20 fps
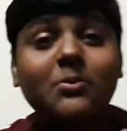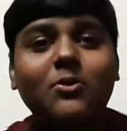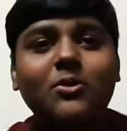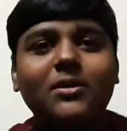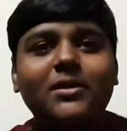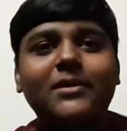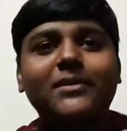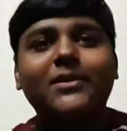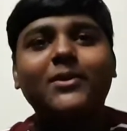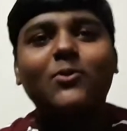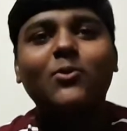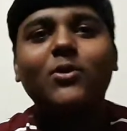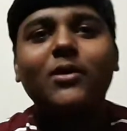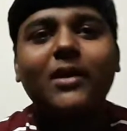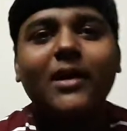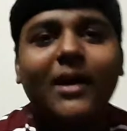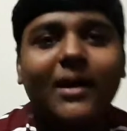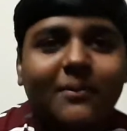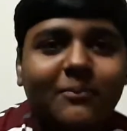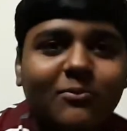नहीं रहा था कोई
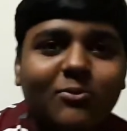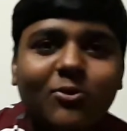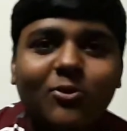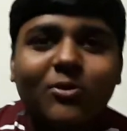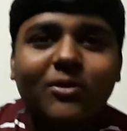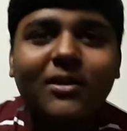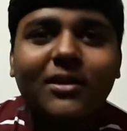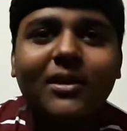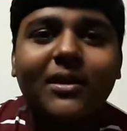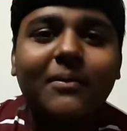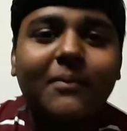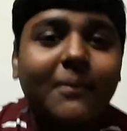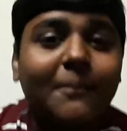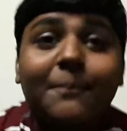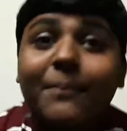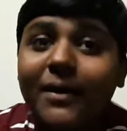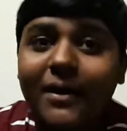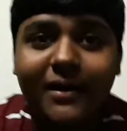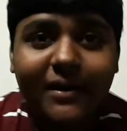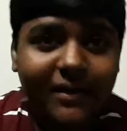काम तो नहीं है हाँ
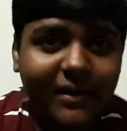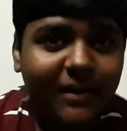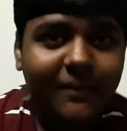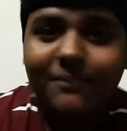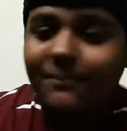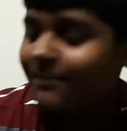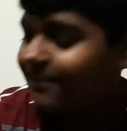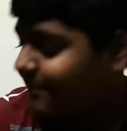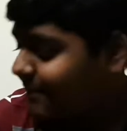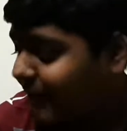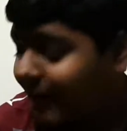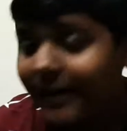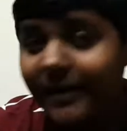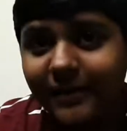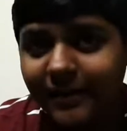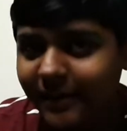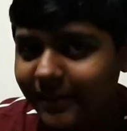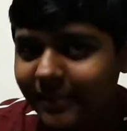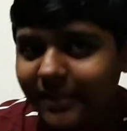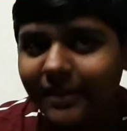तो चलेगा कि
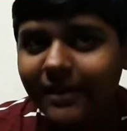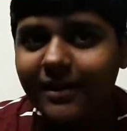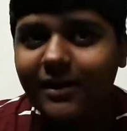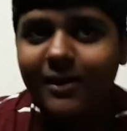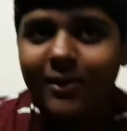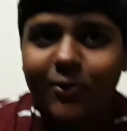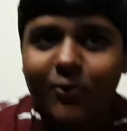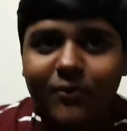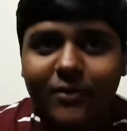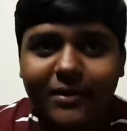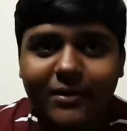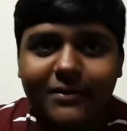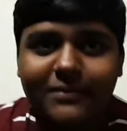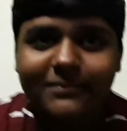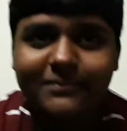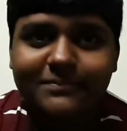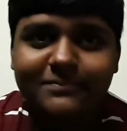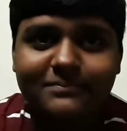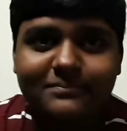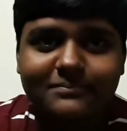नहीं
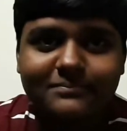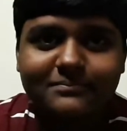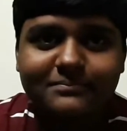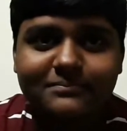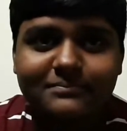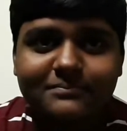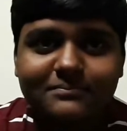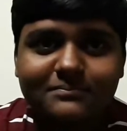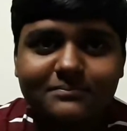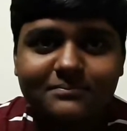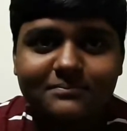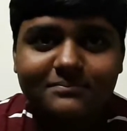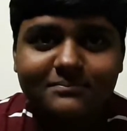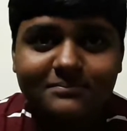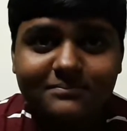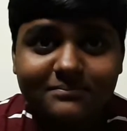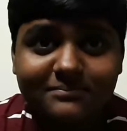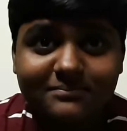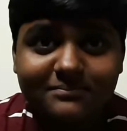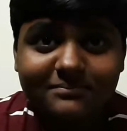चलना है कि नहीं
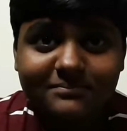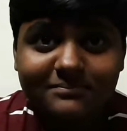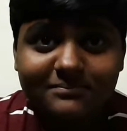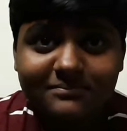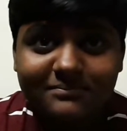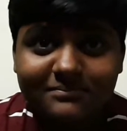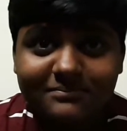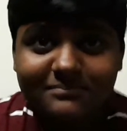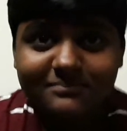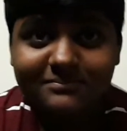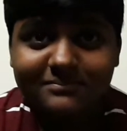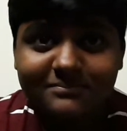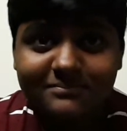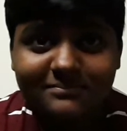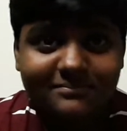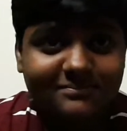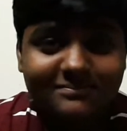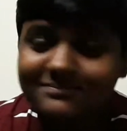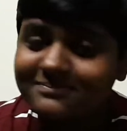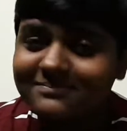नहीं
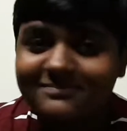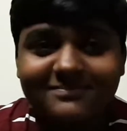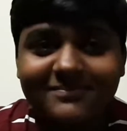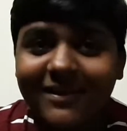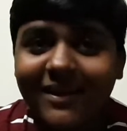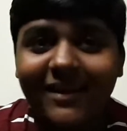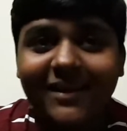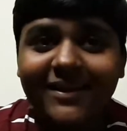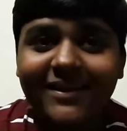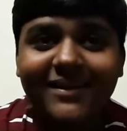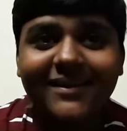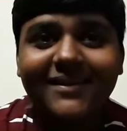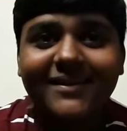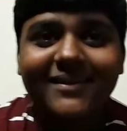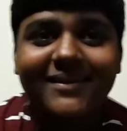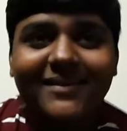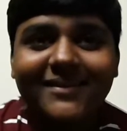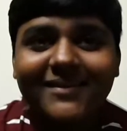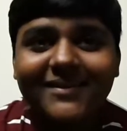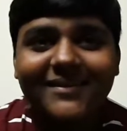जाना है
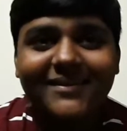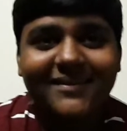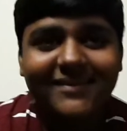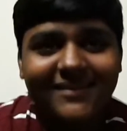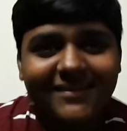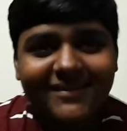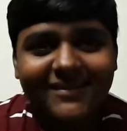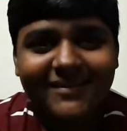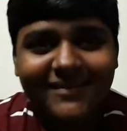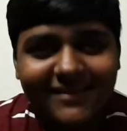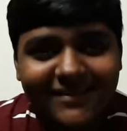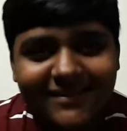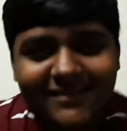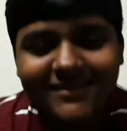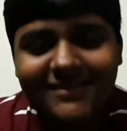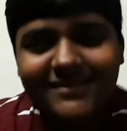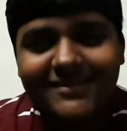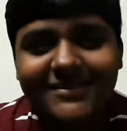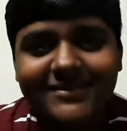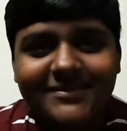कोई बात
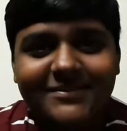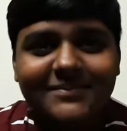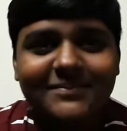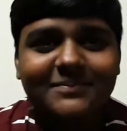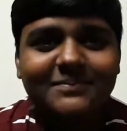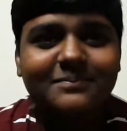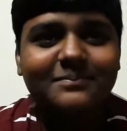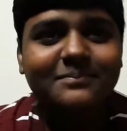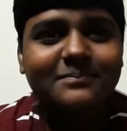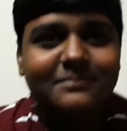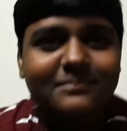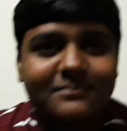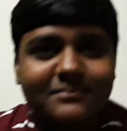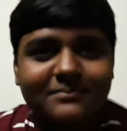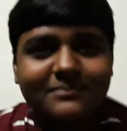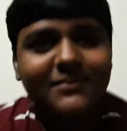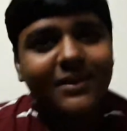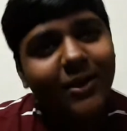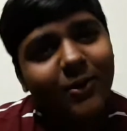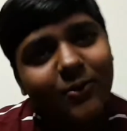मैं और आदि चले
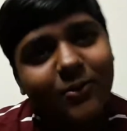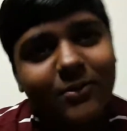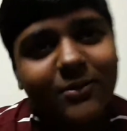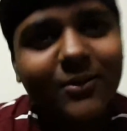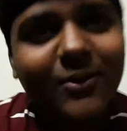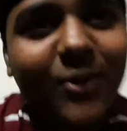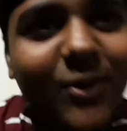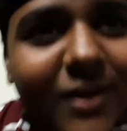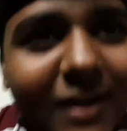आते हैं